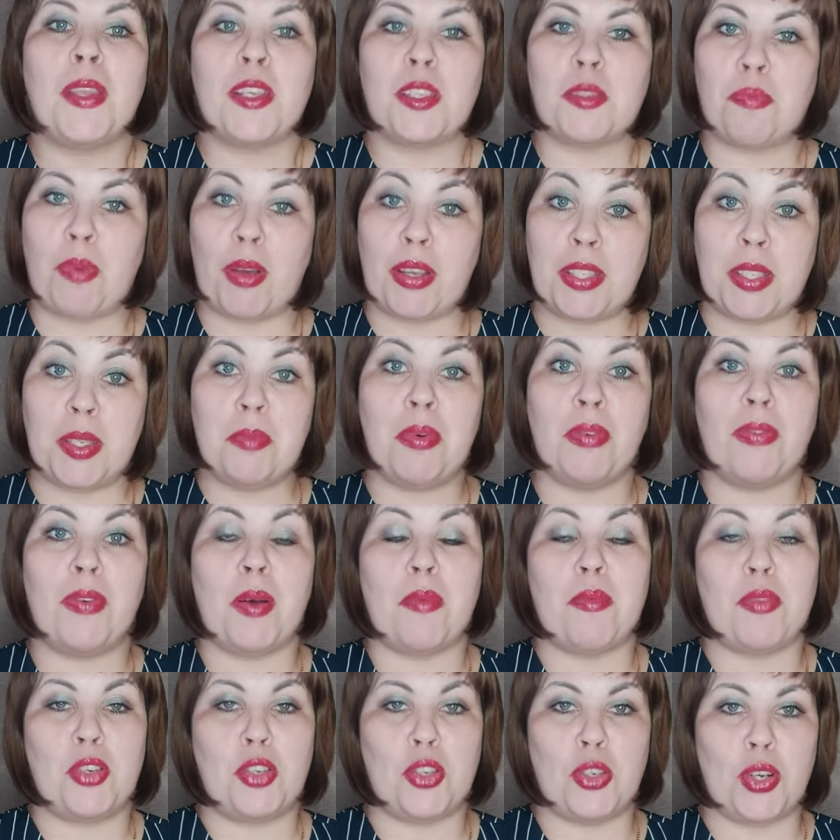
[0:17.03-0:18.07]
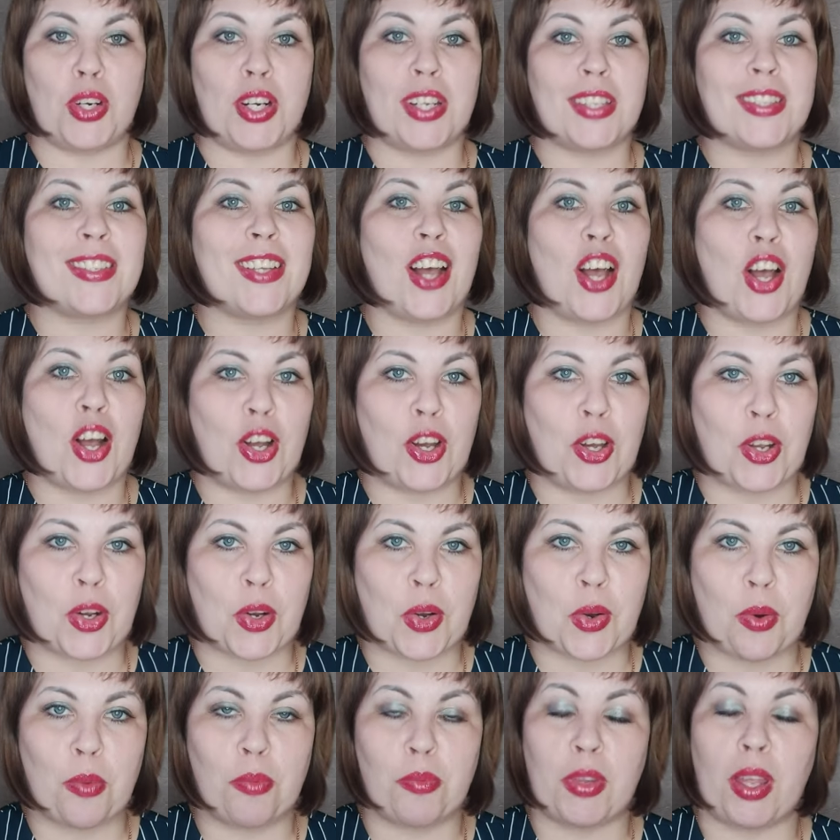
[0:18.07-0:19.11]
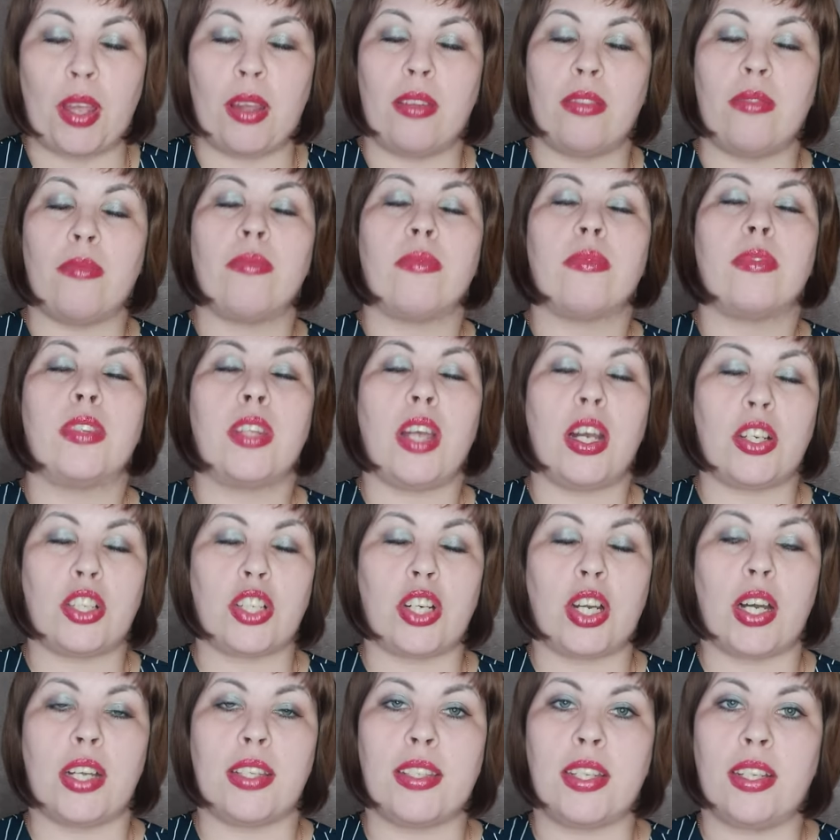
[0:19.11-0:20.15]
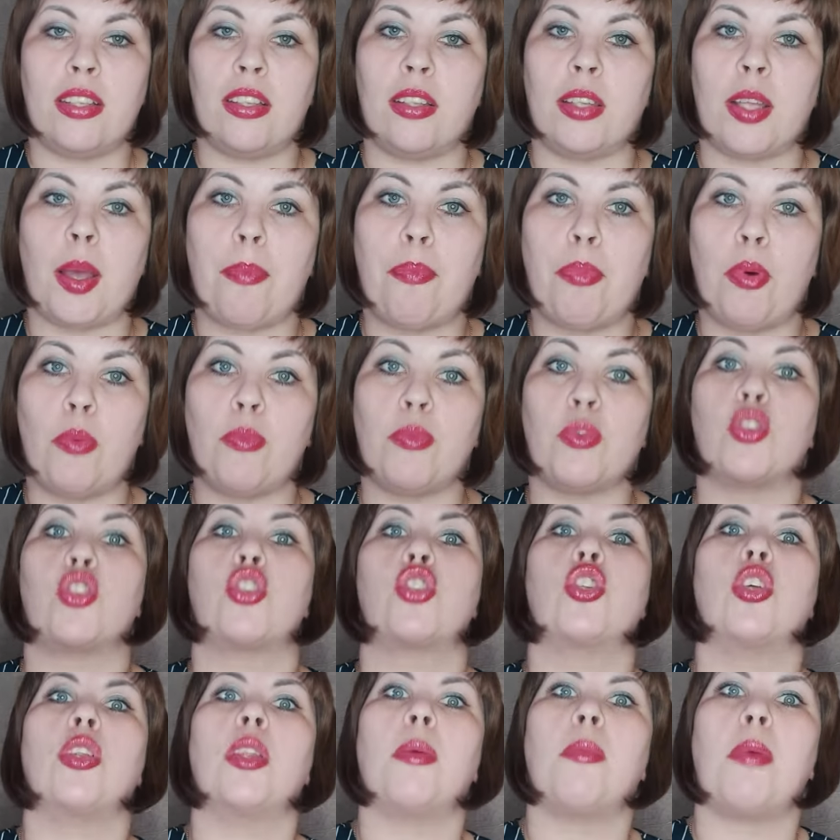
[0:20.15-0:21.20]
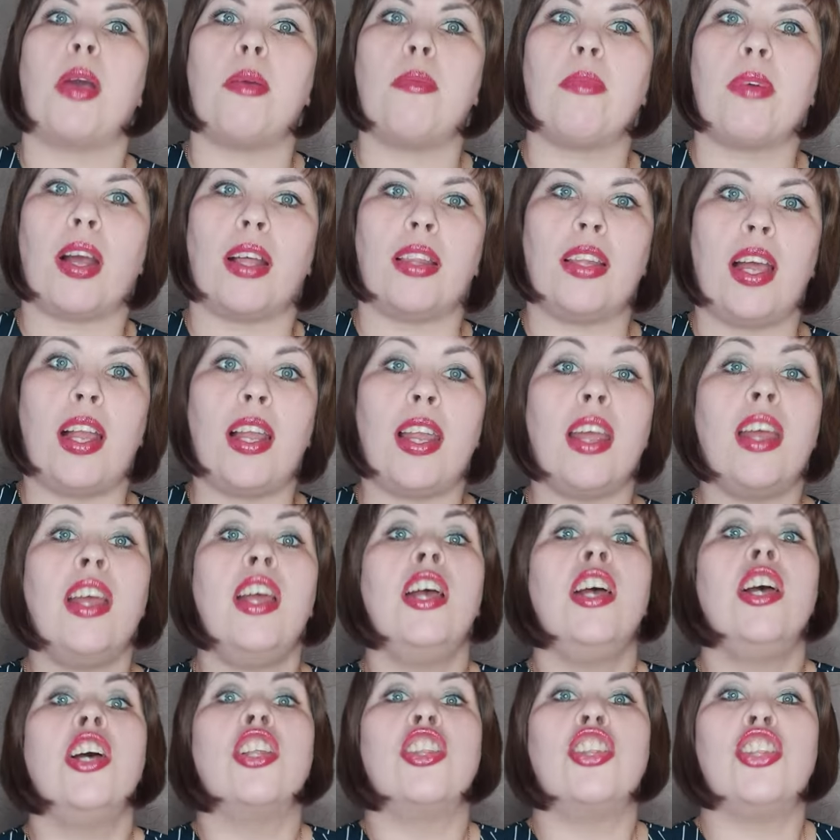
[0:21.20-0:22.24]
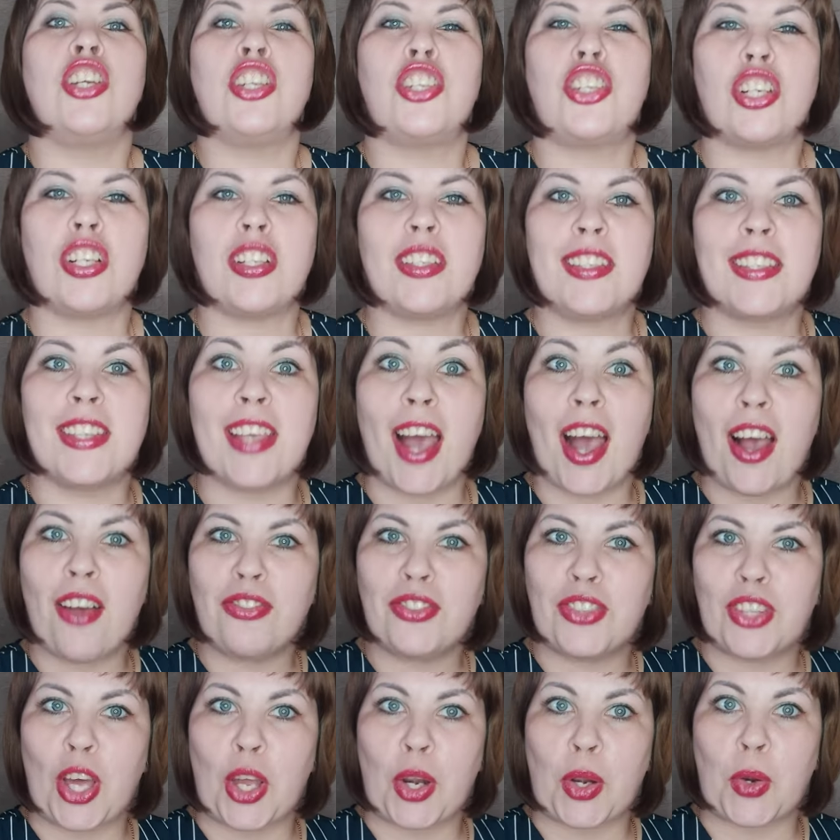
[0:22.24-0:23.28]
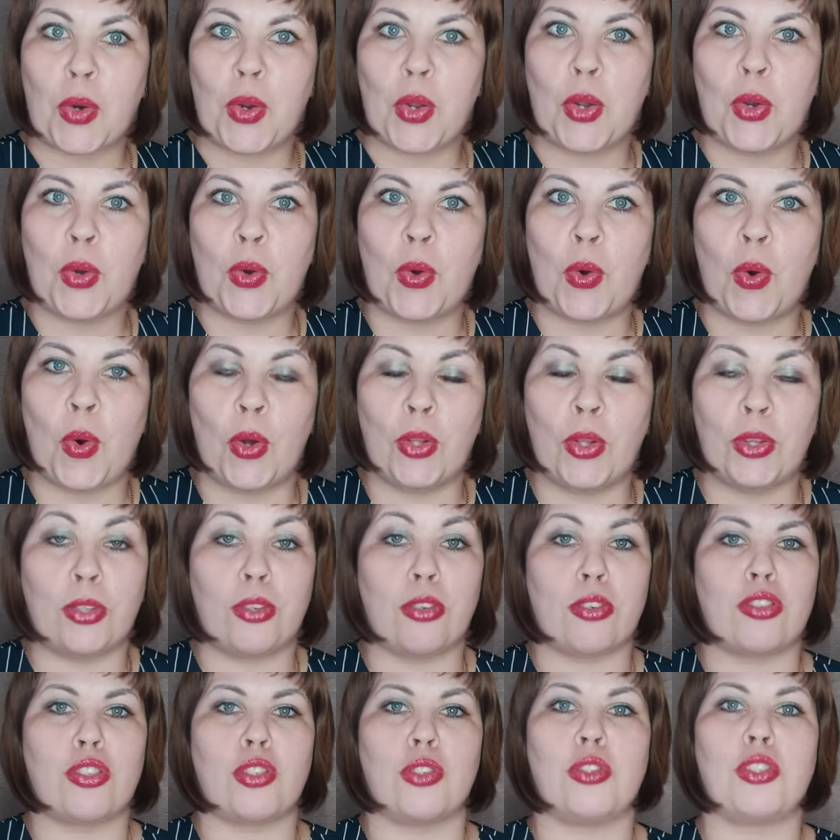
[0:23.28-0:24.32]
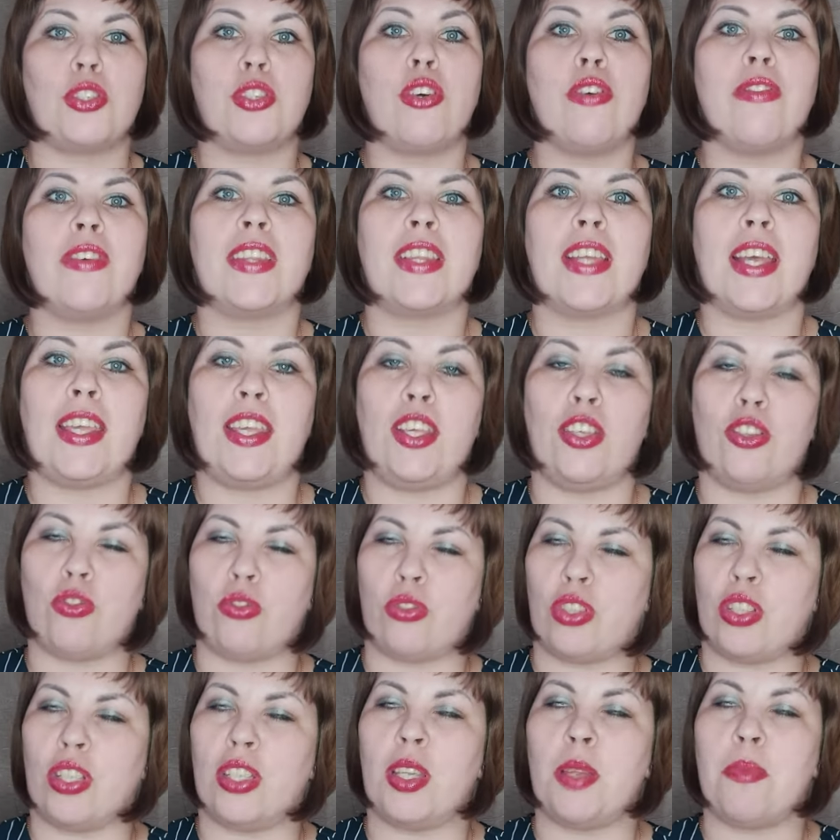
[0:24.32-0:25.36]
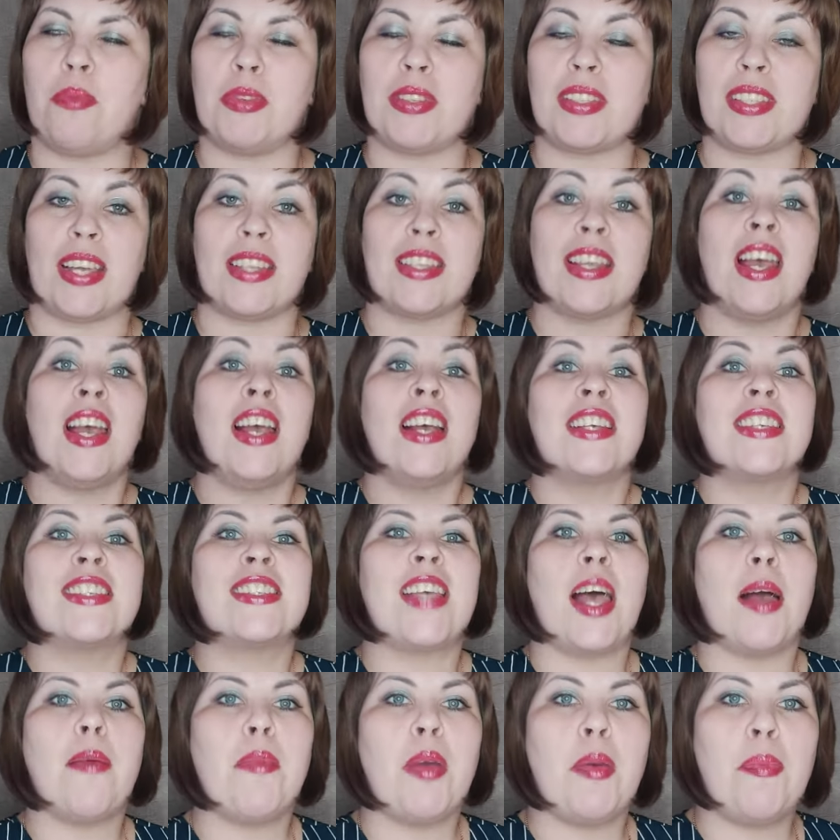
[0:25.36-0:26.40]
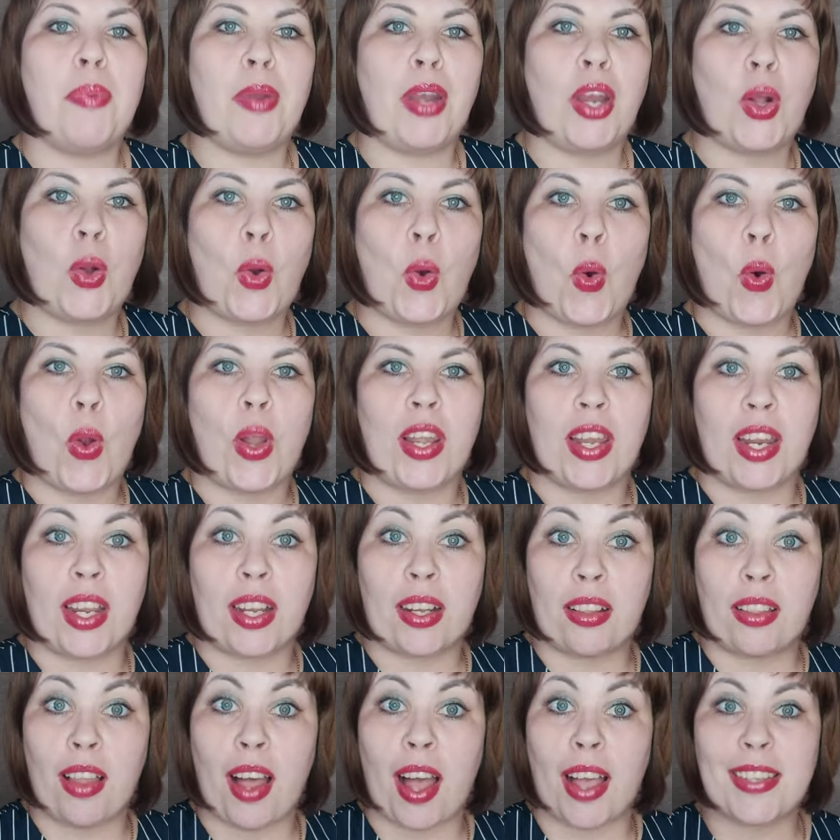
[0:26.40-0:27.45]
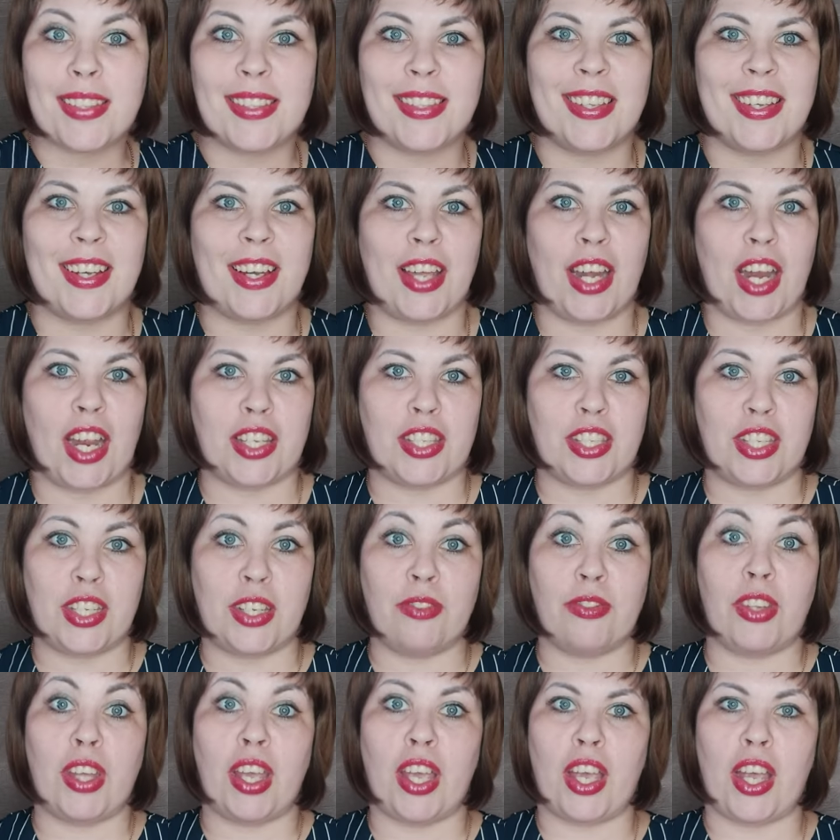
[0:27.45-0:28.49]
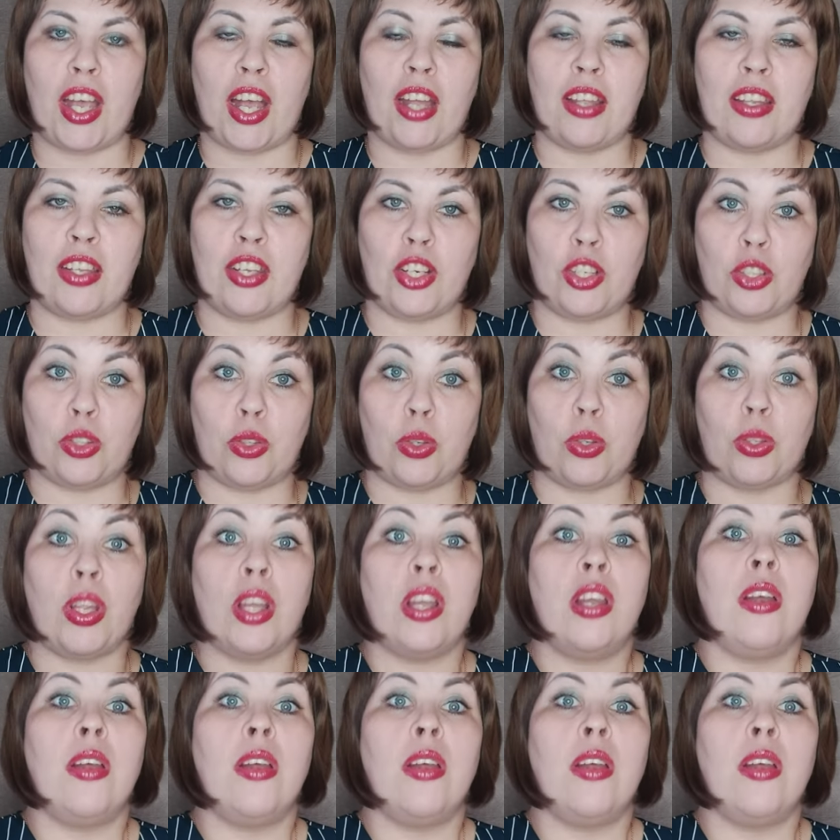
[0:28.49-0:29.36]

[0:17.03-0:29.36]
Спасибо вам еще раз огромное. Также хотела напомнить, что на моем канале начался второй конкурс. Условия такие. Нужно написать самый прикольный, классный, креативный анекдот.